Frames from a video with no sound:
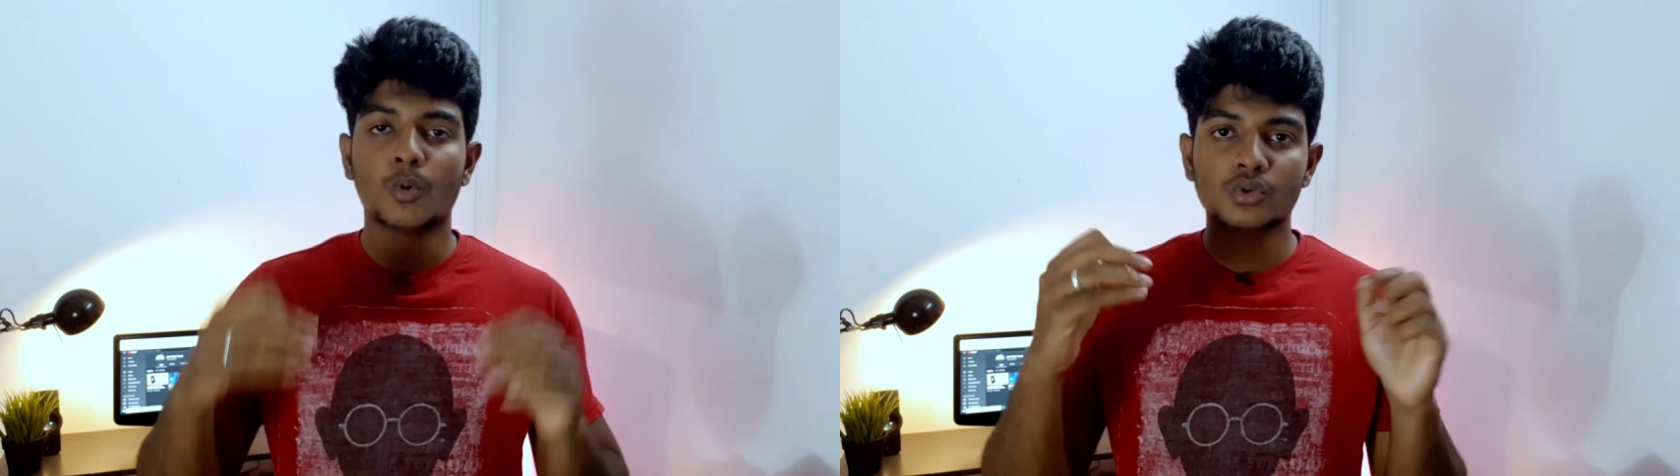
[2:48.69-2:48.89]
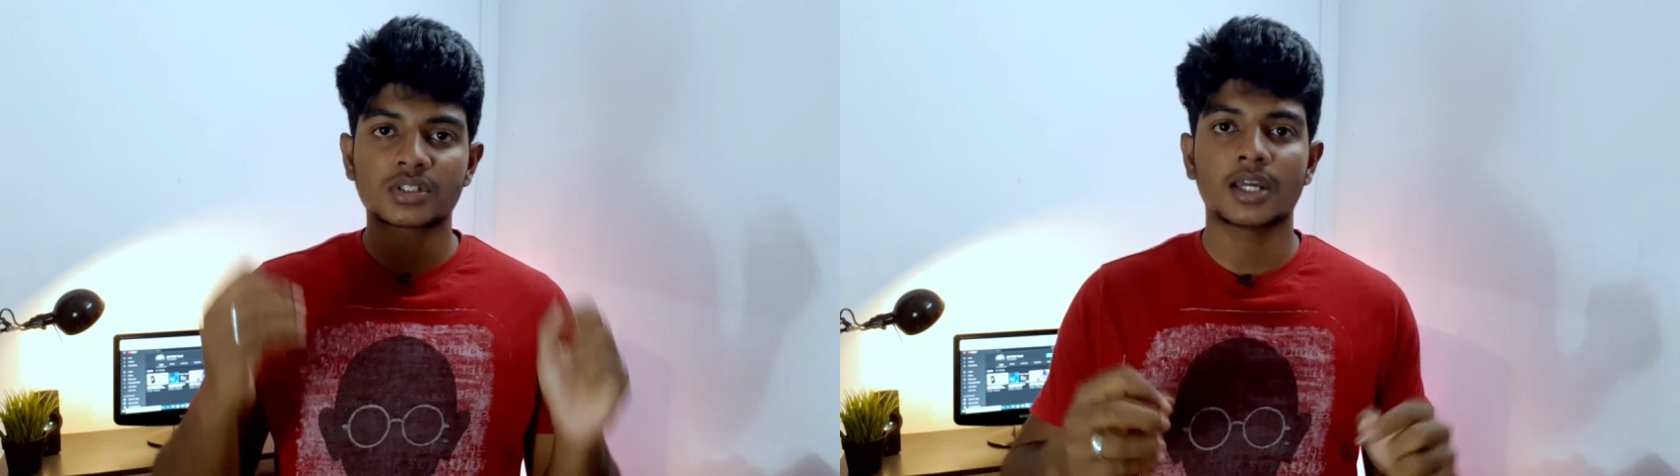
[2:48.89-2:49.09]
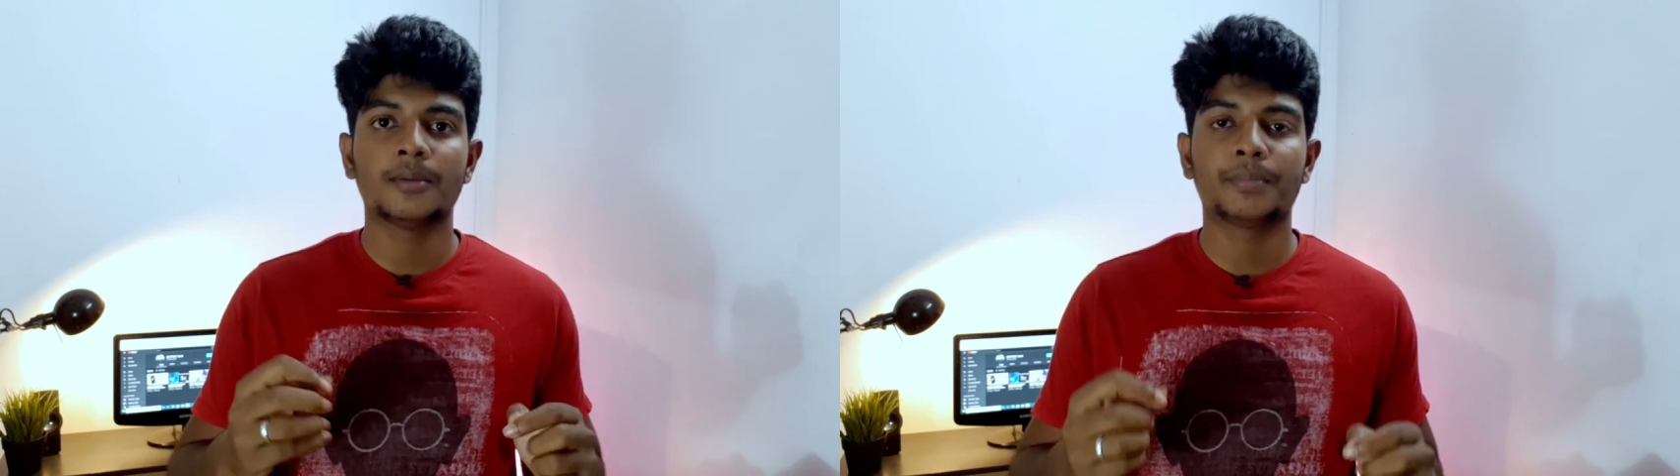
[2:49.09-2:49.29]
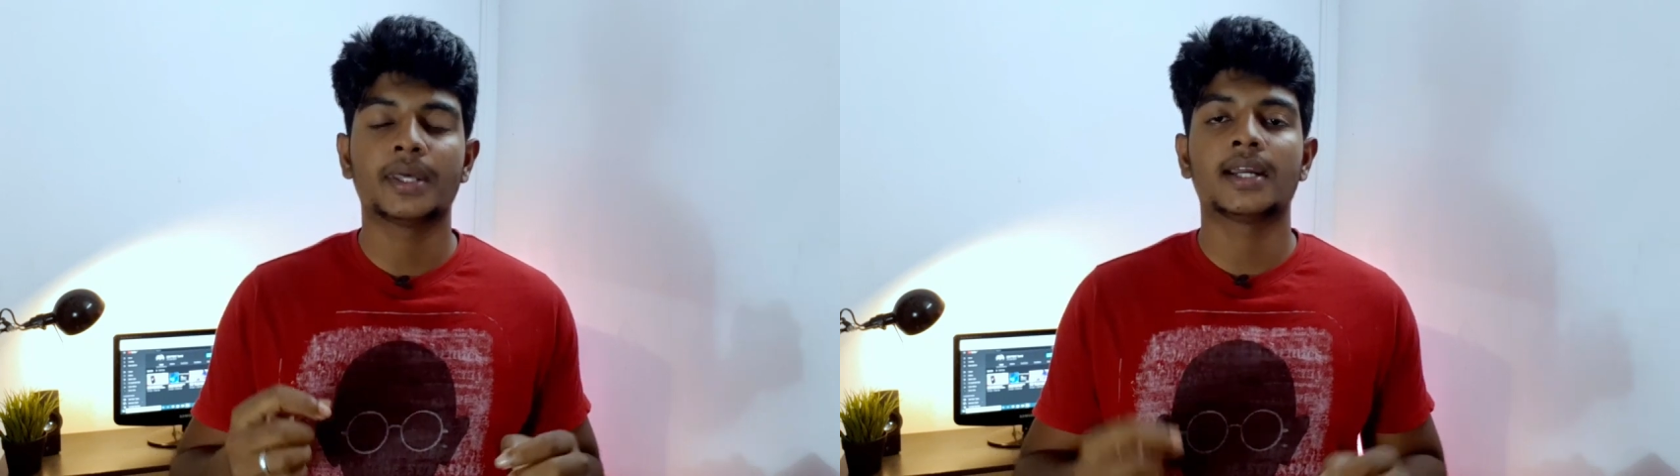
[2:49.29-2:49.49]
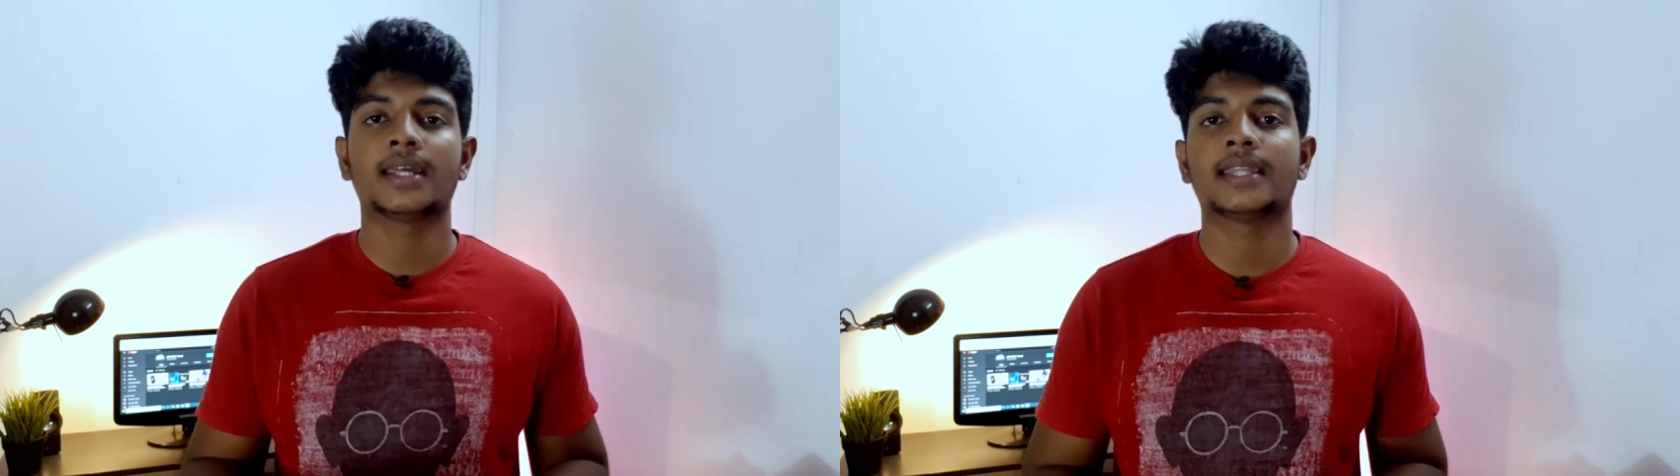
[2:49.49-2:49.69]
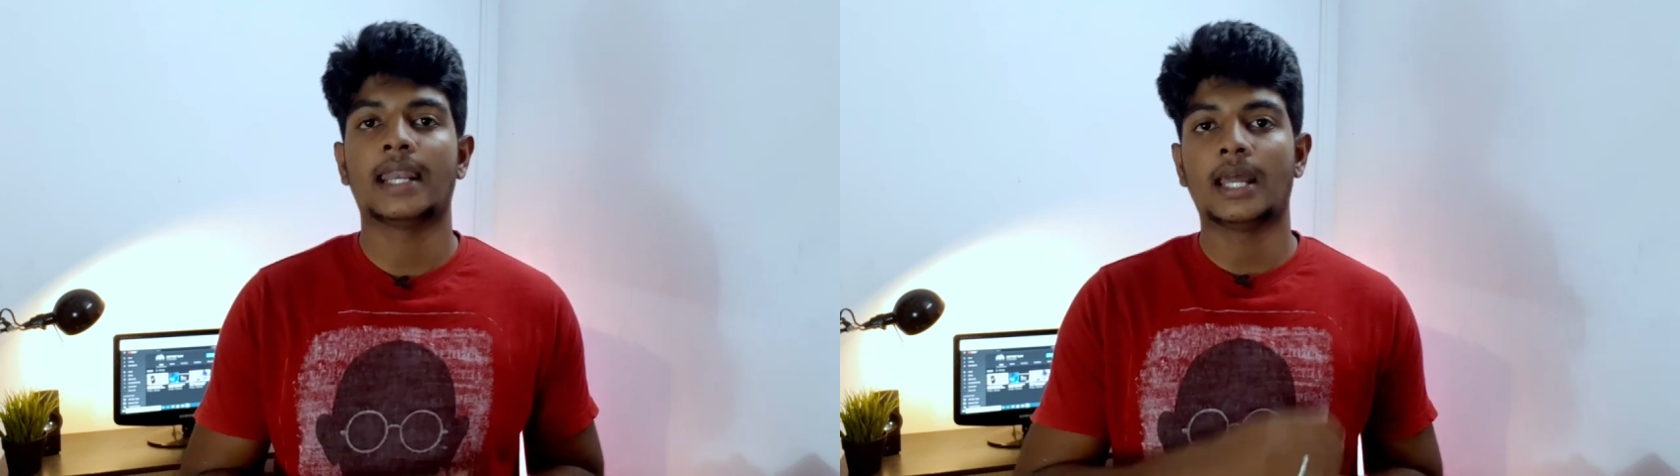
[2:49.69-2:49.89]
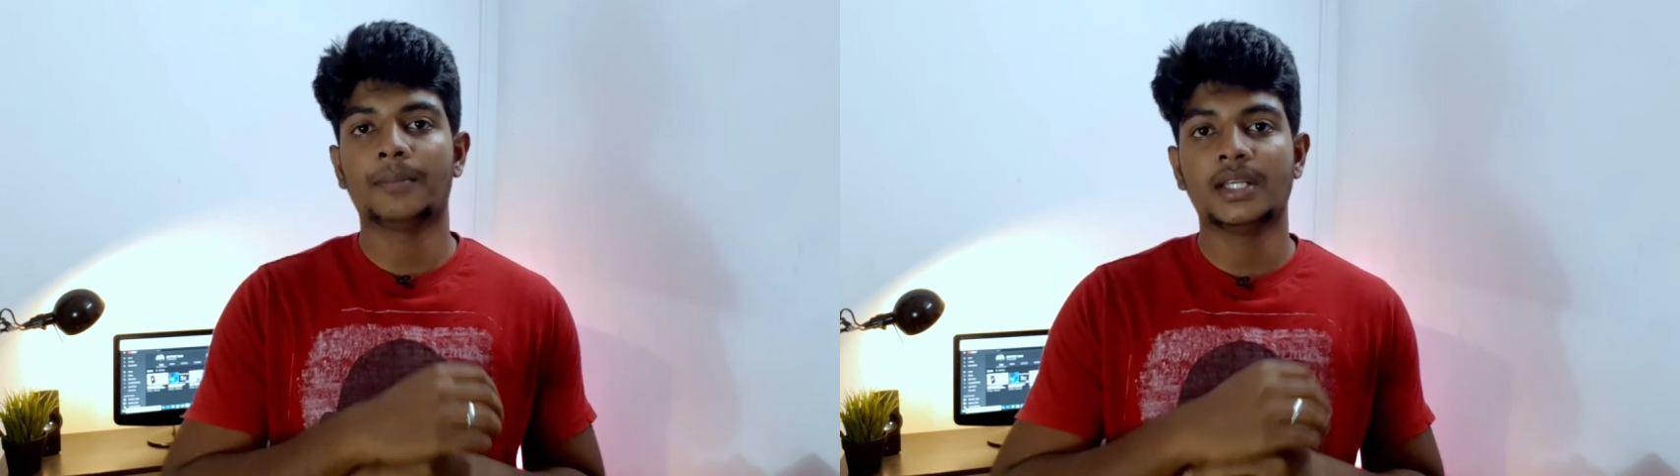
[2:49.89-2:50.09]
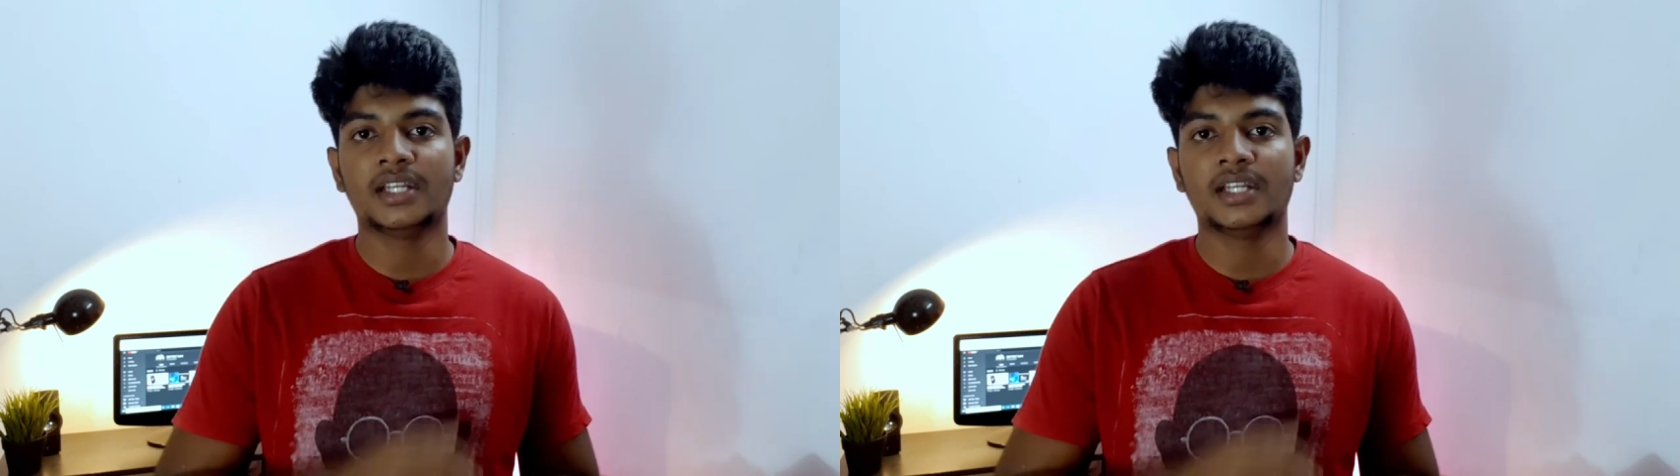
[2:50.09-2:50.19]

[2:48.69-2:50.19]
மோஸ்ட்டாக இப்போ இருக்கிறது எல்லாமே